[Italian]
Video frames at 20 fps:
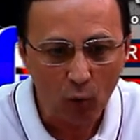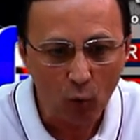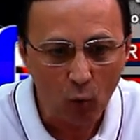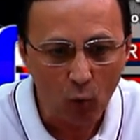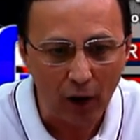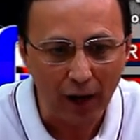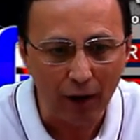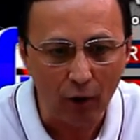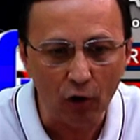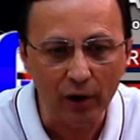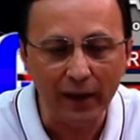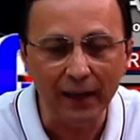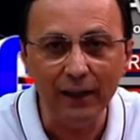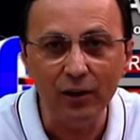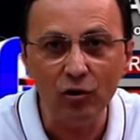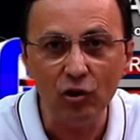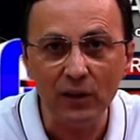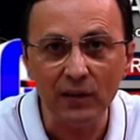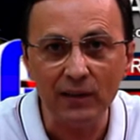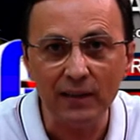quello che è
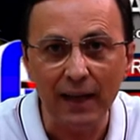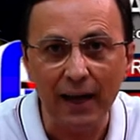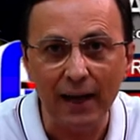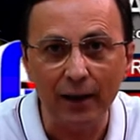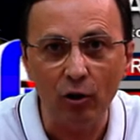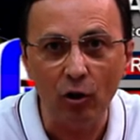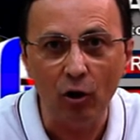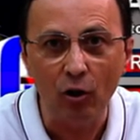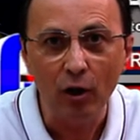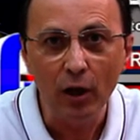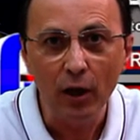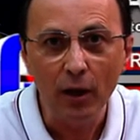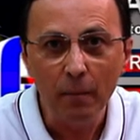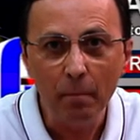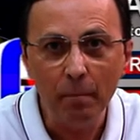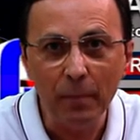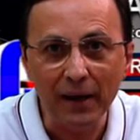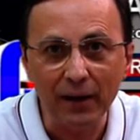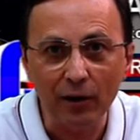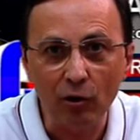necessario
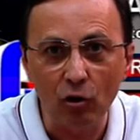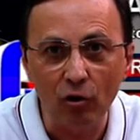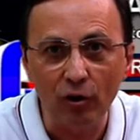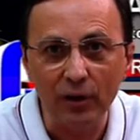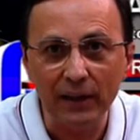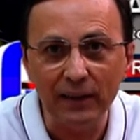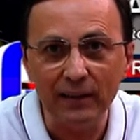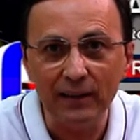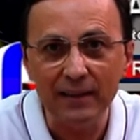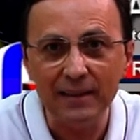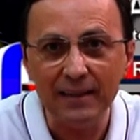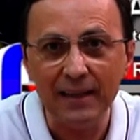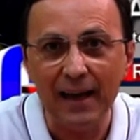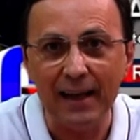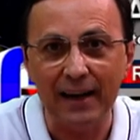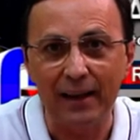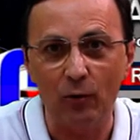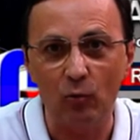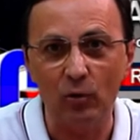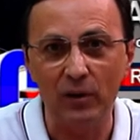per concretizzare